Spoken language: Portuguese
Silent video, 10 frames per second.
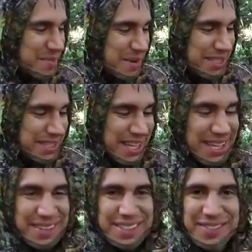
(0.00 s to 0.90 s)
Pois
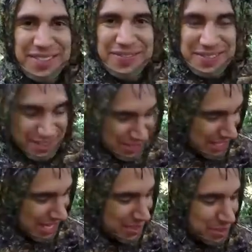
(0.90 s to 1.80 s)

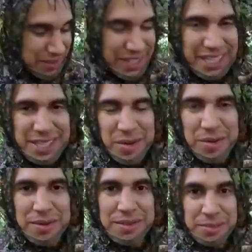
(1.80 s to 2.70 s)
tirei a dúvida aí de
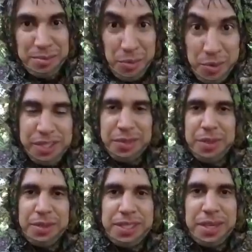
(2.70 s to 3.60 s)
alguma de muitas
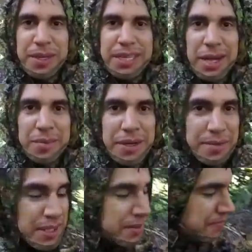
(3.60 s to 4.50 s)
pessoas que mandaram para
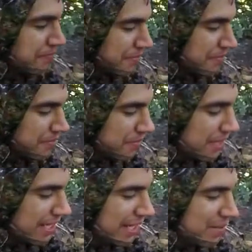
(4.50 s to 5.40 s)
mim.
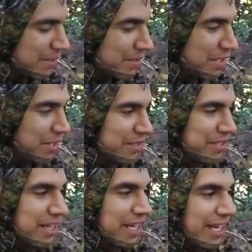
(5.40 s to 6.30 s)
Lembrando que
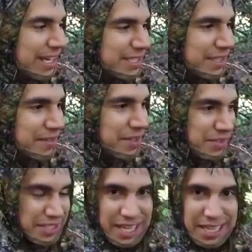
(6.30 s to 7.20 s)
hoje esse vídeo
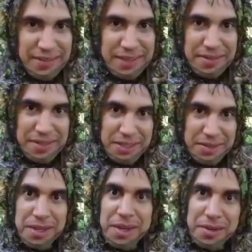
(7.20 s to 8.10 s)
você já deve ter
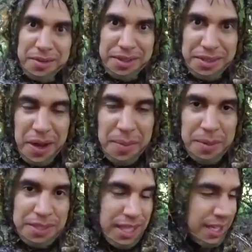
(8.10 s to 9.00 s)
visto, o vídeo que eu já
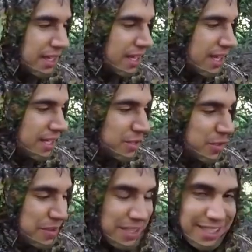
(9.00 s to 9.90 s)
postei
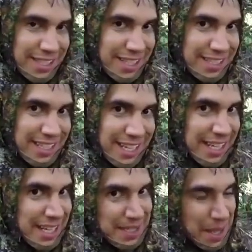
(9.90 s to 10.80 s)
sob distância
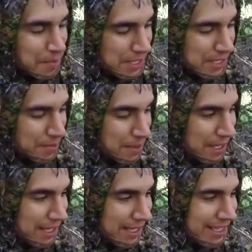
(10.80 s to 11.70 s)
né, da
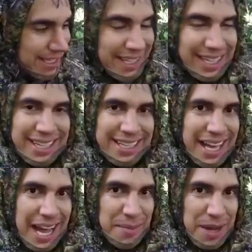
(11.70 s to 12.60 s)
PCP e
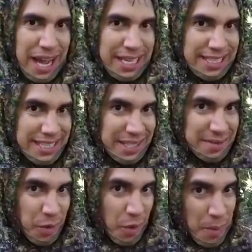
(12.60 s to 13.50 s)
da arma gás
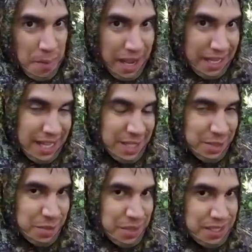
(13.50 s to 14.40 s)
RAM, comparando
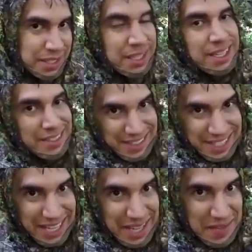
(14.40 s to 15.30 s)
as duas,
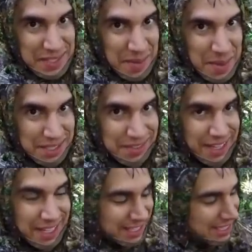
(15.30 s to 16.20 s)
você já deve saber a
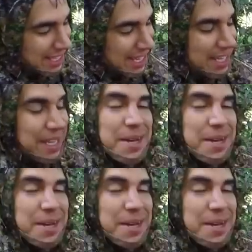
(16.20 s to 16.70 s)
diferença, né?